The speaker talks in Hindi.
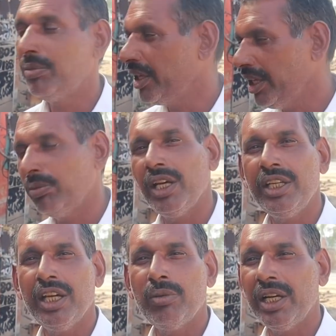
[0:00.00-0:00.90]
हमारे
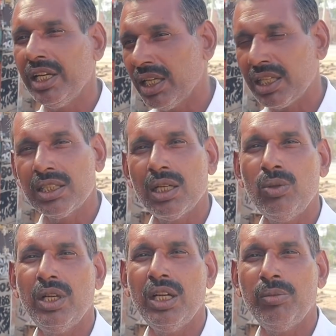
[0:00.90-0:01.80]
भाई है हमारे काके
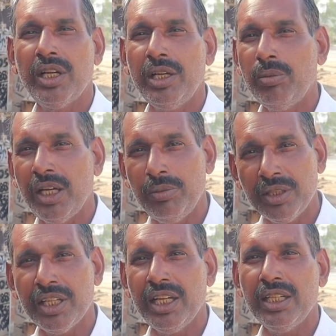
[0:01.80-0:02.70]
ताऊ है हमारे भाई
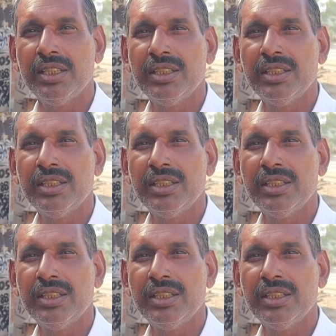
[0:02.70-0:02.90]
बंद हैं